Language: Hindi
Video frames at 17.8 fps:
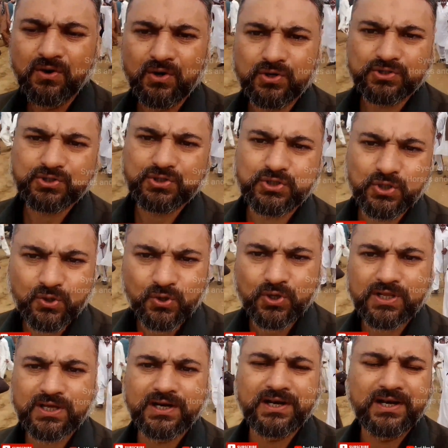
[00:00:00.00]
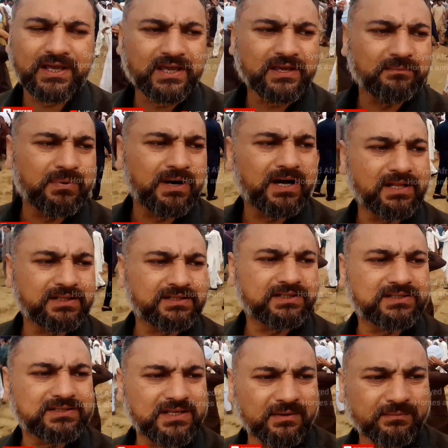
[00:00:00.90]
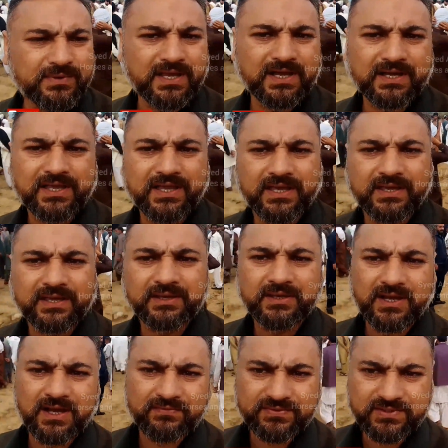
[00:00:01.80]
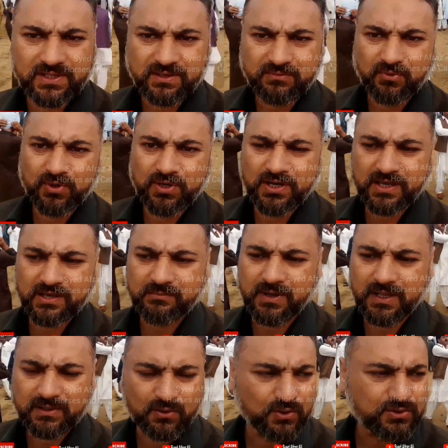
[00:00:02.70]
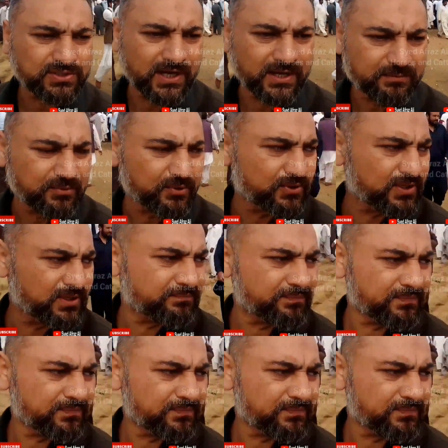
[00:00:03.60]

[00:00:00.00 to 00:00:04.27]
और शोर करने के बाद इंतज़ामिया के काफ़ी ज़्यादा बोलने के बाद लोग साइड पे होते